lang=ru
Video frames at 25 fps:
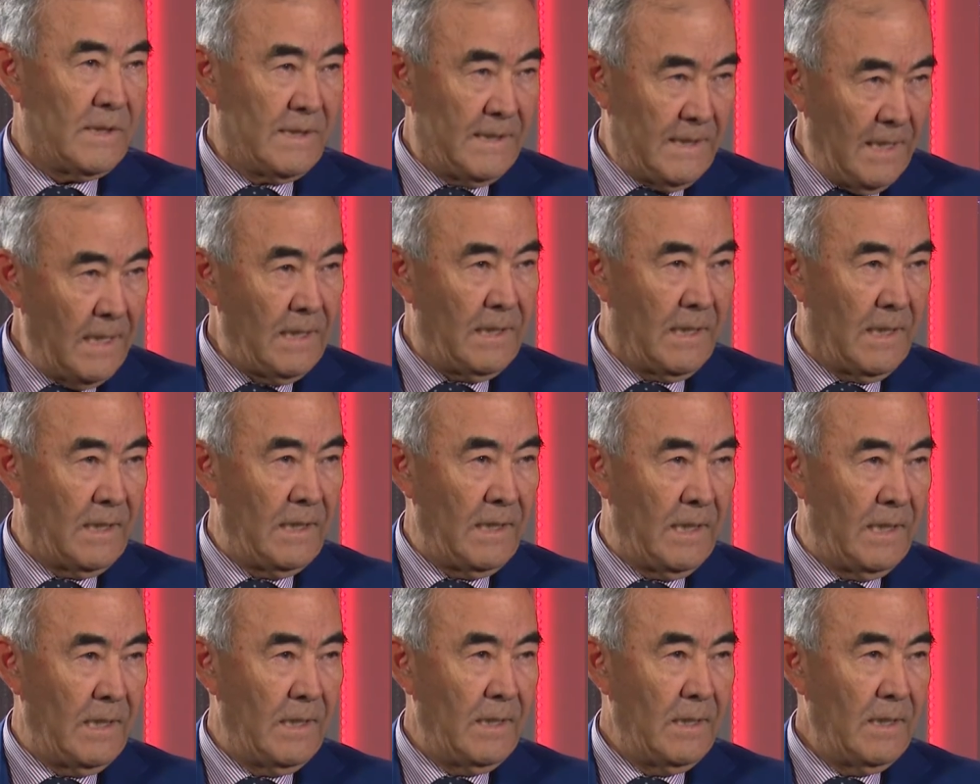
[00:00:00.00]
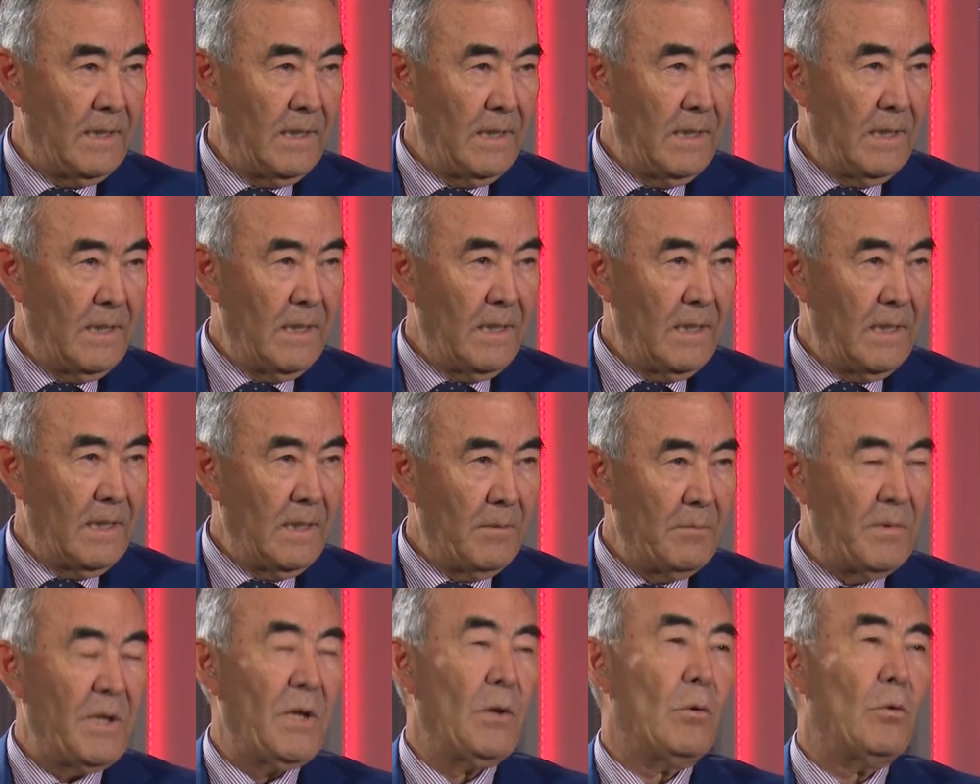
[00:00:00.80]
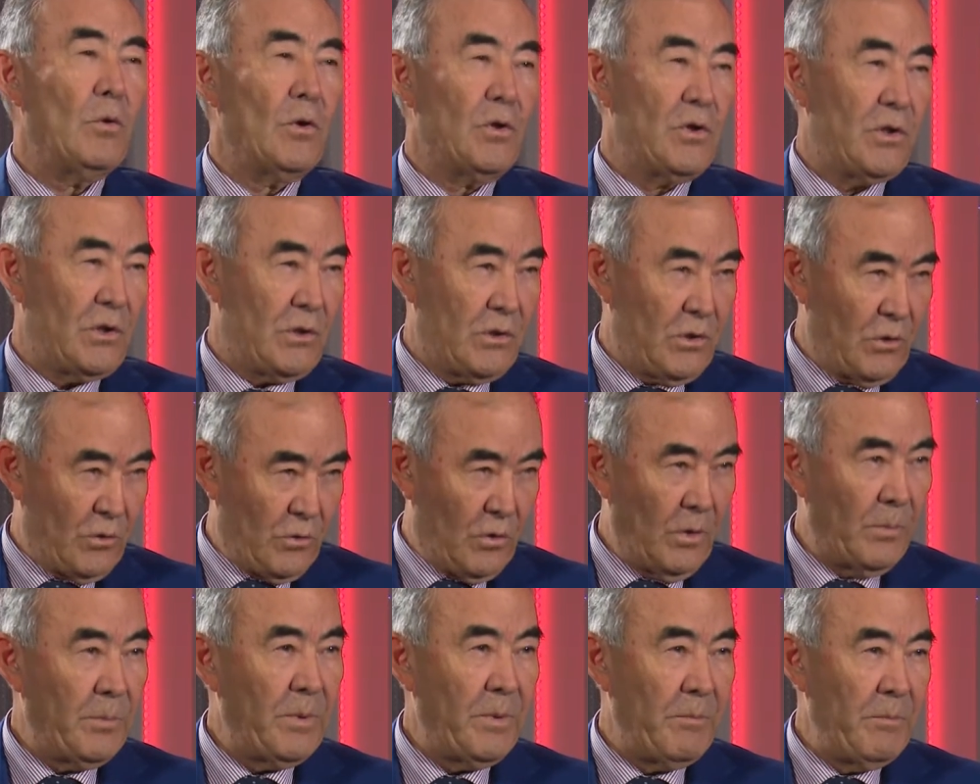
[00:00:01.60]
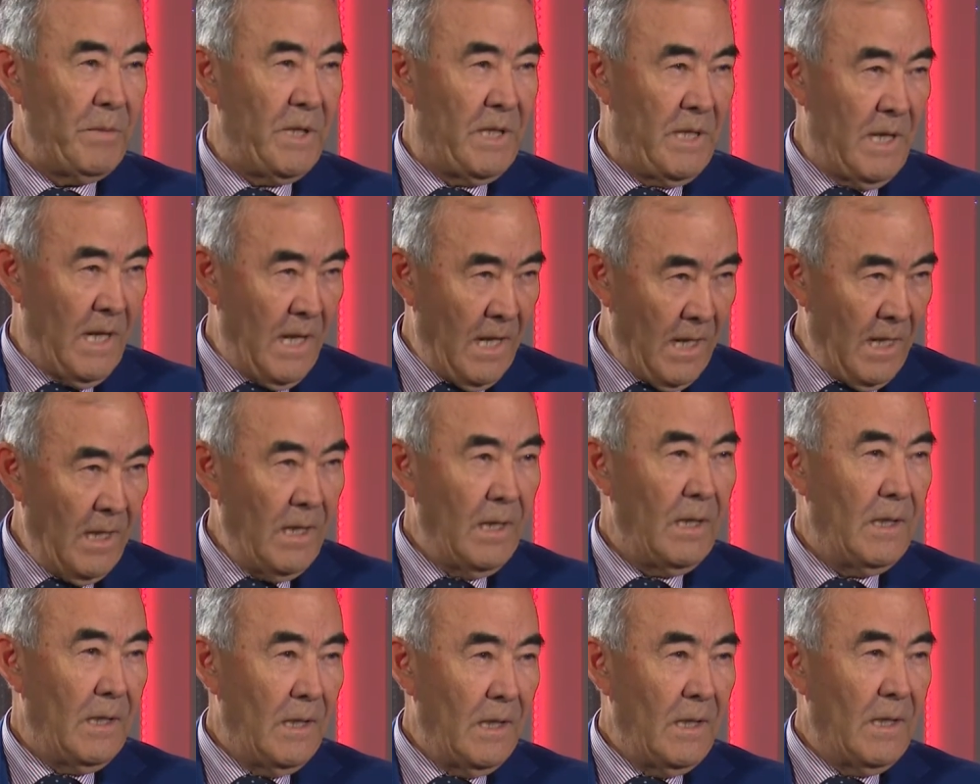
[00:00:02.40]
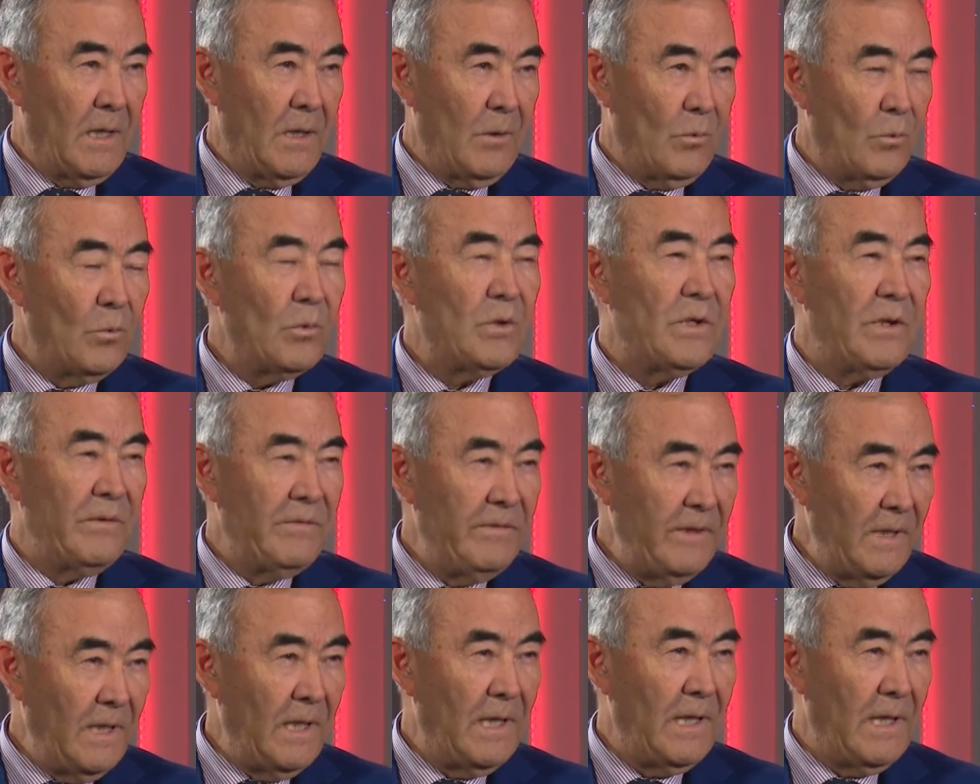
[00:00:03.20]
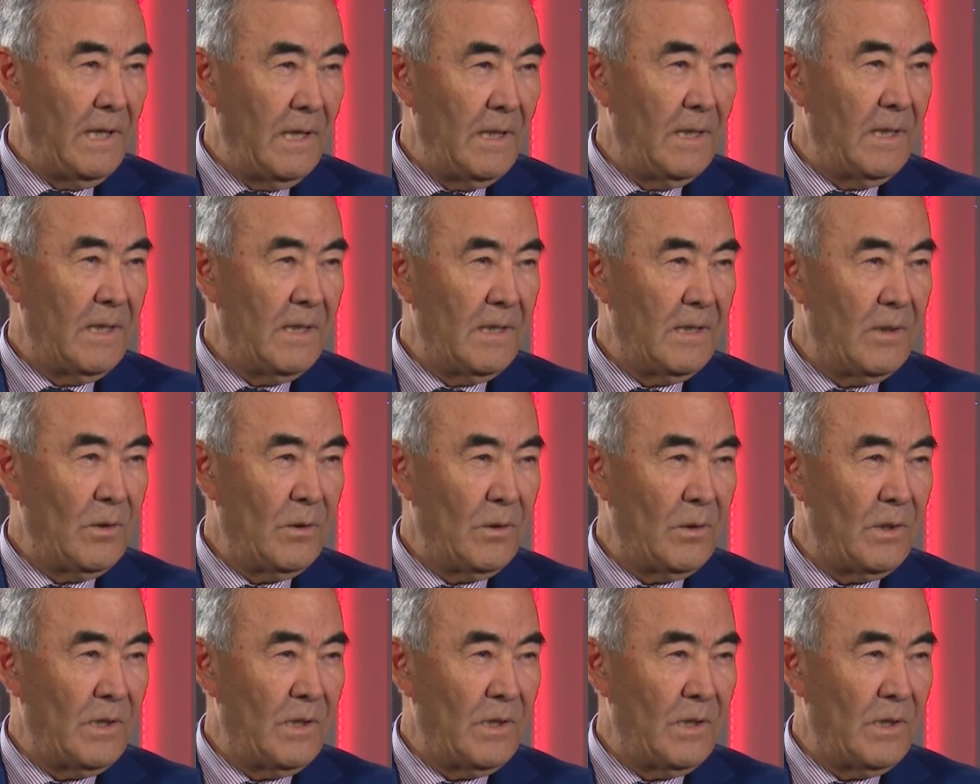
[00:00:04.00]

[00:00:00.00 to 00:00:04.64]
сделали. Мне хочется, чтобы меня Э, удивили э,